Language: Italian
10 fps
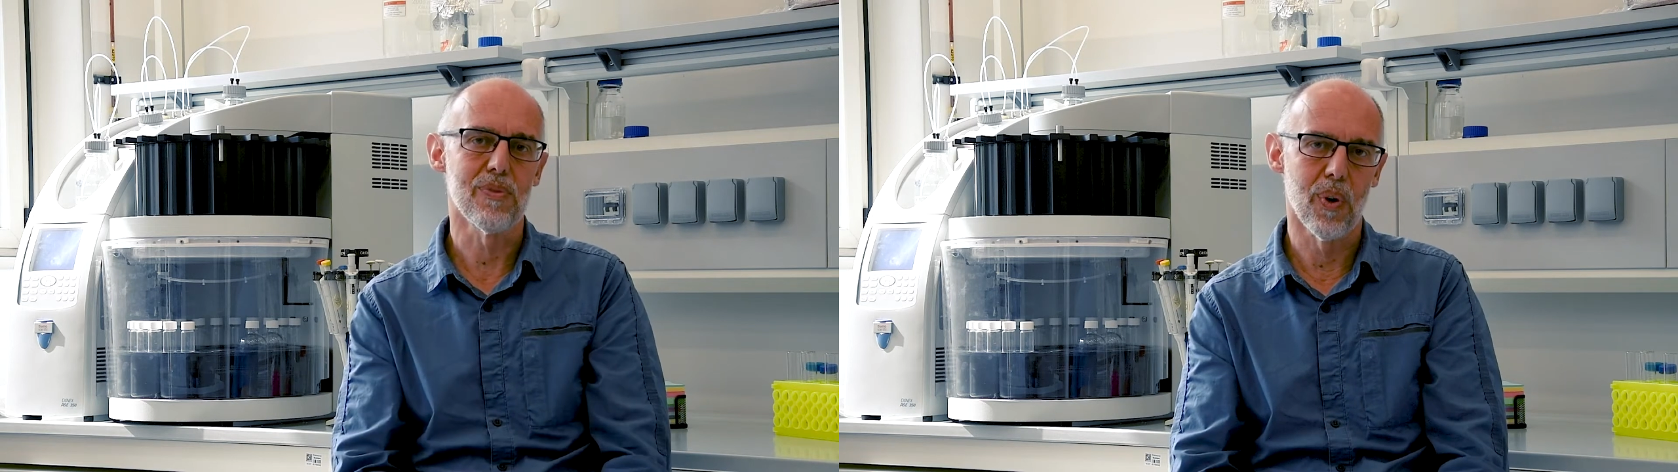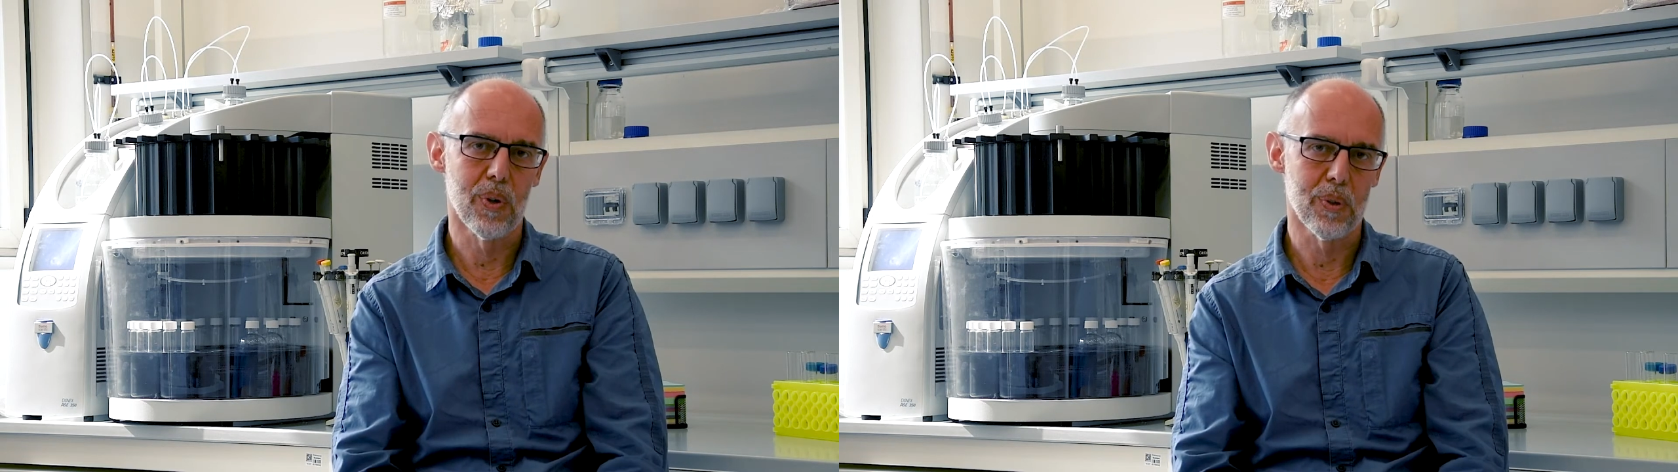
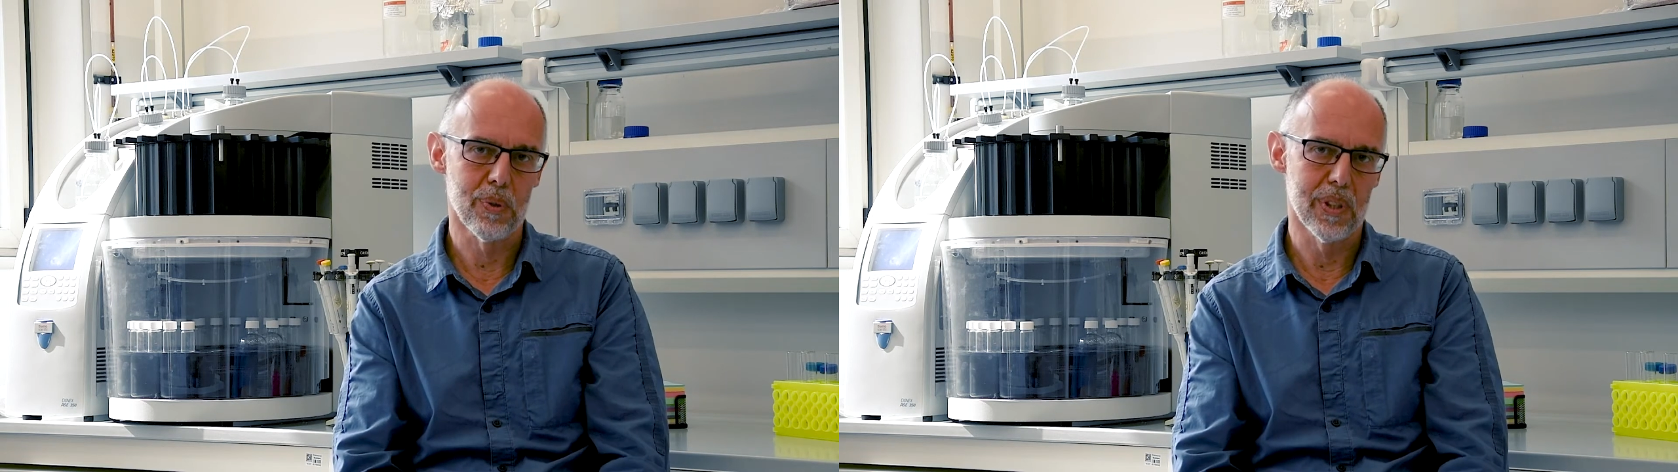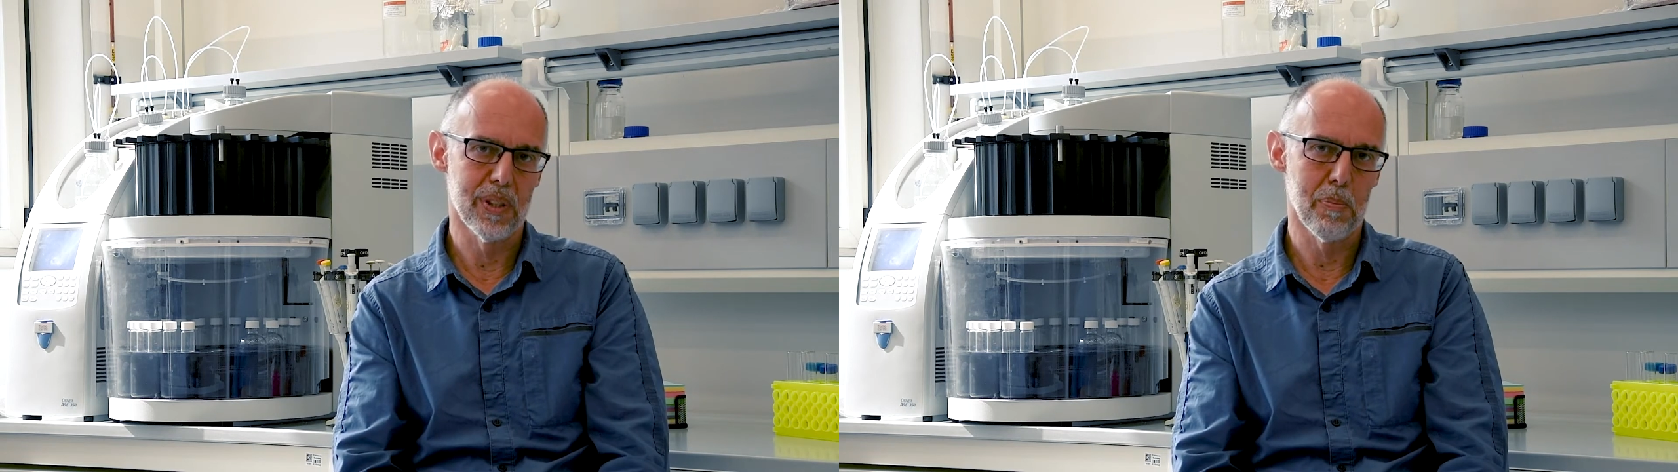
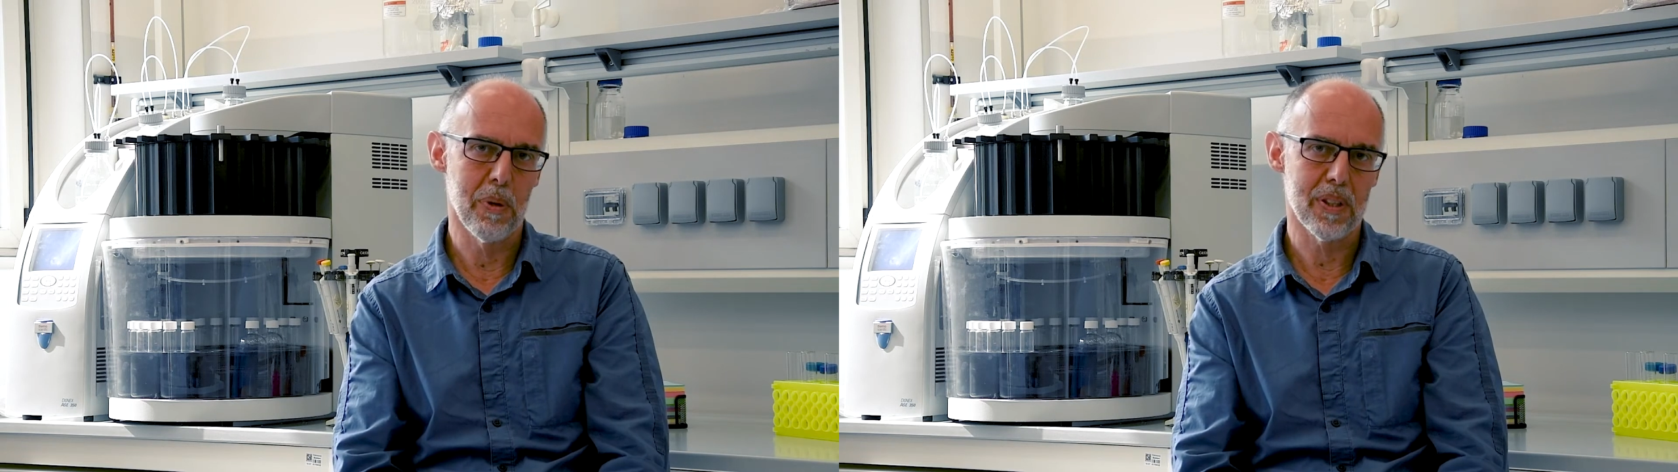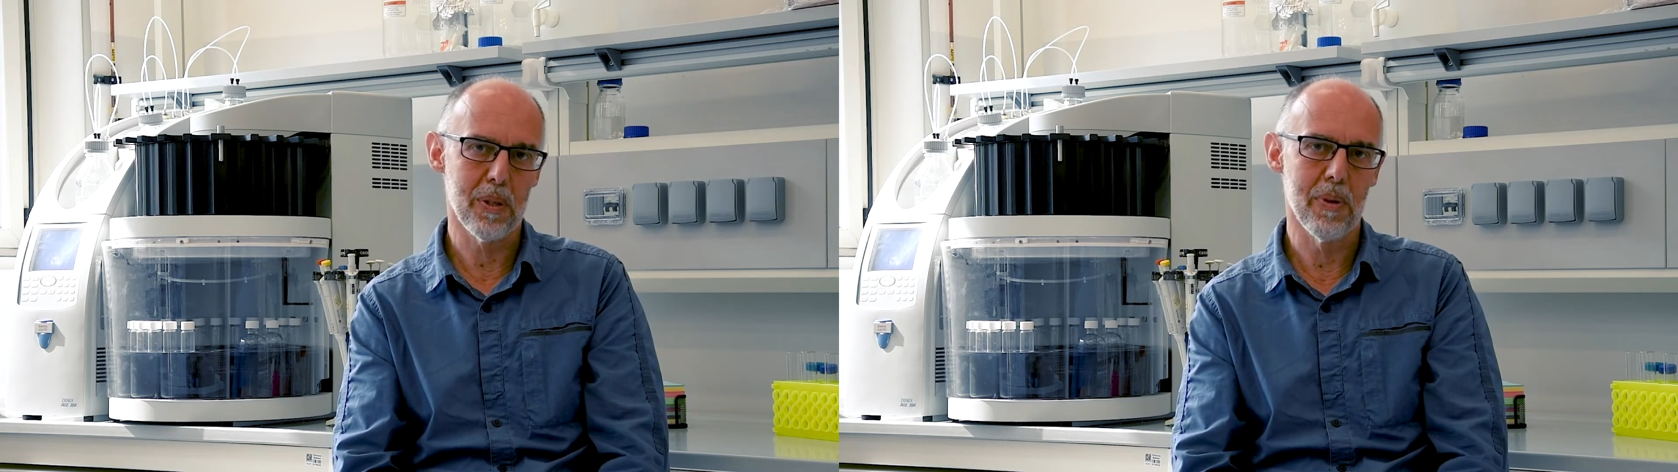svolgono nel
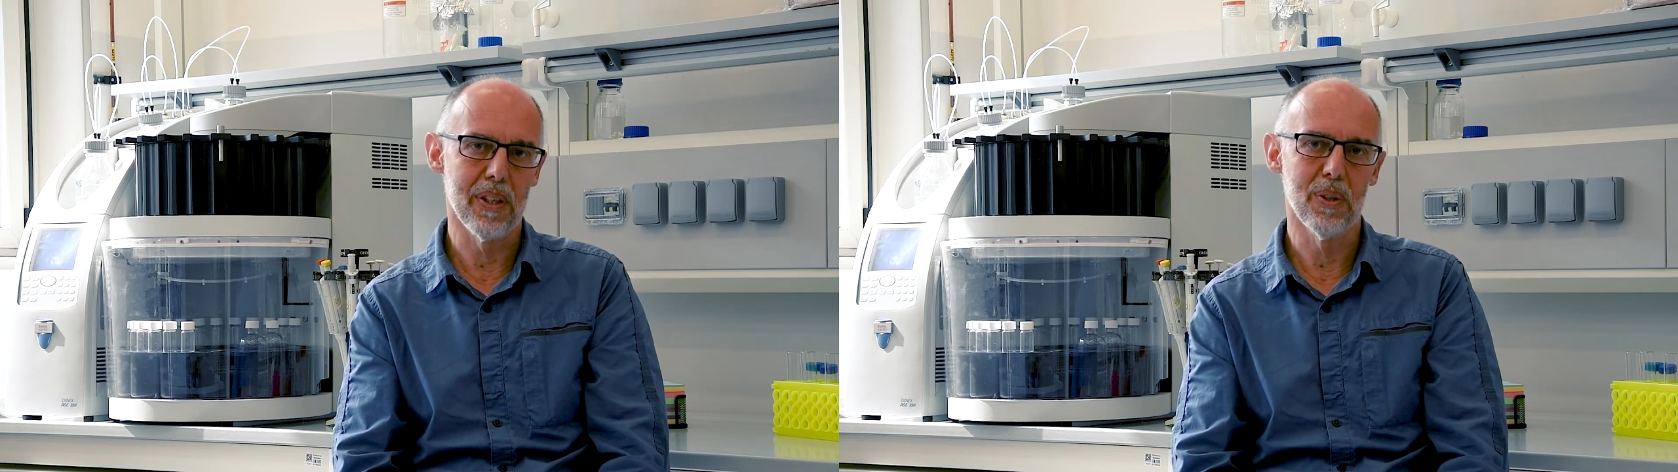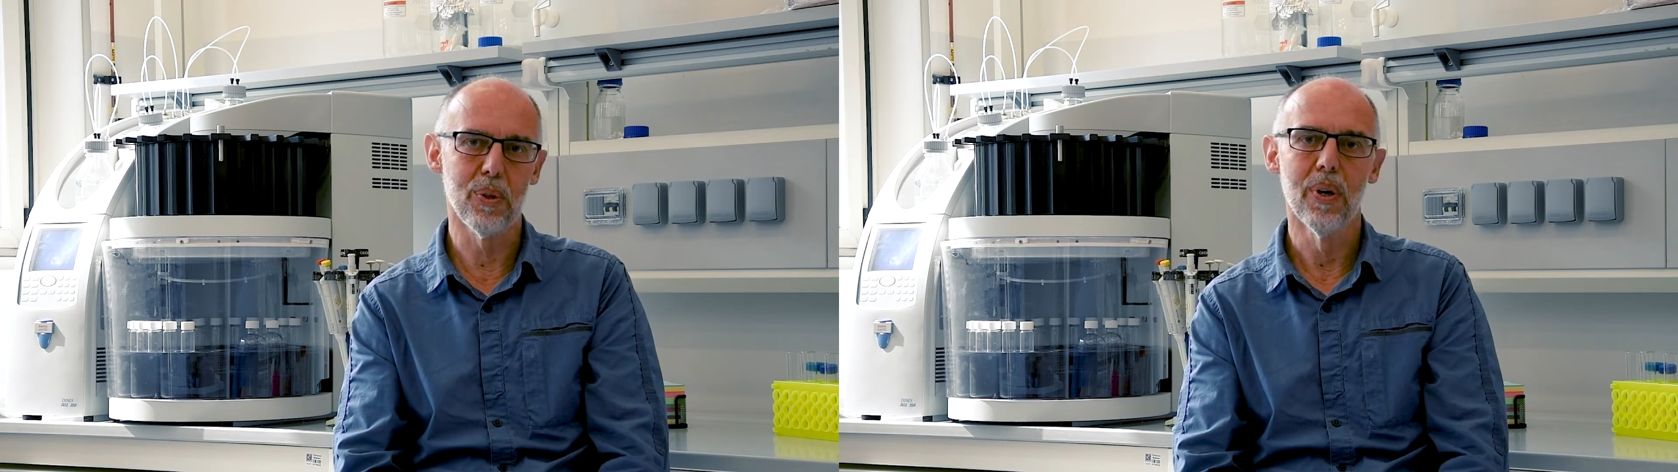Dipartimento,